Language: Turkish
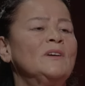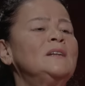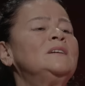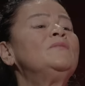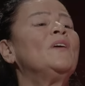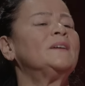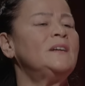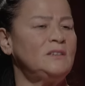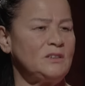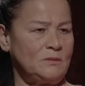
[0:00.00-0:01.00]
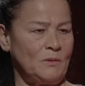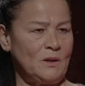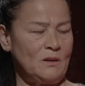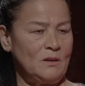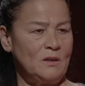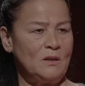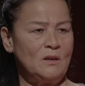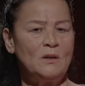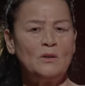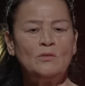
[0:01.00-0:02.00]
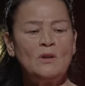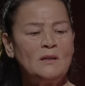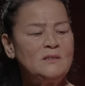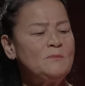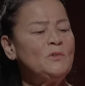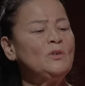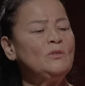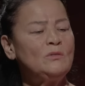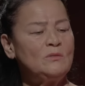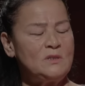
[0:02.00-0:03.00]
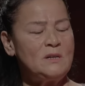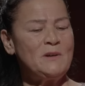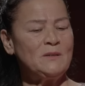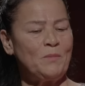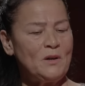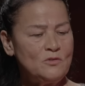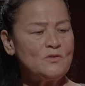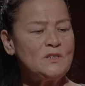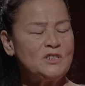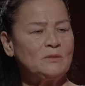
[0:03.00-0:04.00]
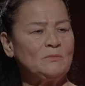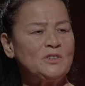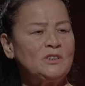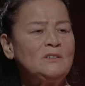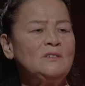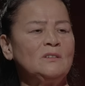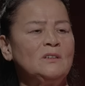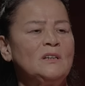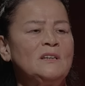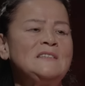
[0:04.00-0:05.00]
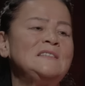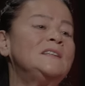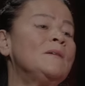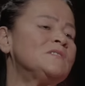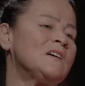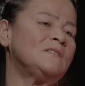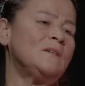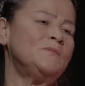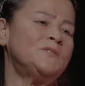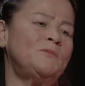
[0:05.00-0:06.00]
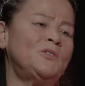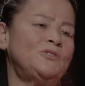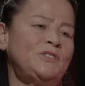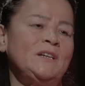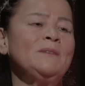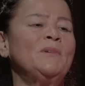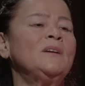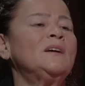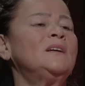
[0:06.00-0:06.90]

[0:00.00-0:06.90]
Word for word: kendini fark ettirdi bana. Günlerden şimdi bir gün yemek paydosuna çıkmıştık. Gizliden saklanmış bir köşeye bana